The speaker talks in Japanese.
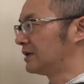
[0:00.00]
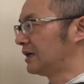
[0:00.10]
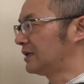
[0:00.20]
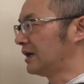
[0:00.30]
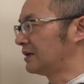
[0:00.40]

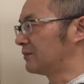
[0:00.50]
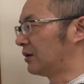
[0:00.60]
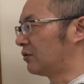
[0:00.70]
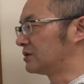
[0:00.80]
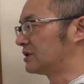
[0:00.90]
大体
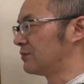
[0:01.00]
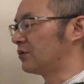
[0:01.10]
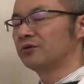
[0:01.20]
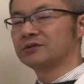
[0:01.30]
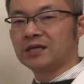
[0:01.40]
まあこっちに
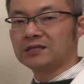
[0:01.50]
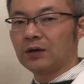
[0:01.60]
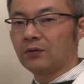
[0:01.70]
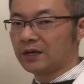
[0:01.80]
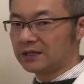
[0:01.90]
戻していっ
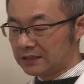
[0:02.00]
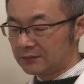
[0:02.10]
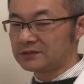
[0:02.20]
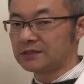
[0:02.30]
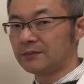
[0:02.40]
た方がいいか
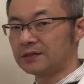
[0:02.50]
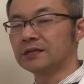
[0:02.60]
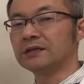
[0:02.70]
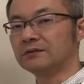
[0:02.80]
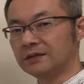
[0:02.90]
もしれま
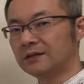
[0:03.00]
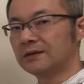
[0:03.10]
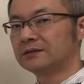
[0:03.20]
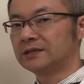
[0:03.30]
せんよね。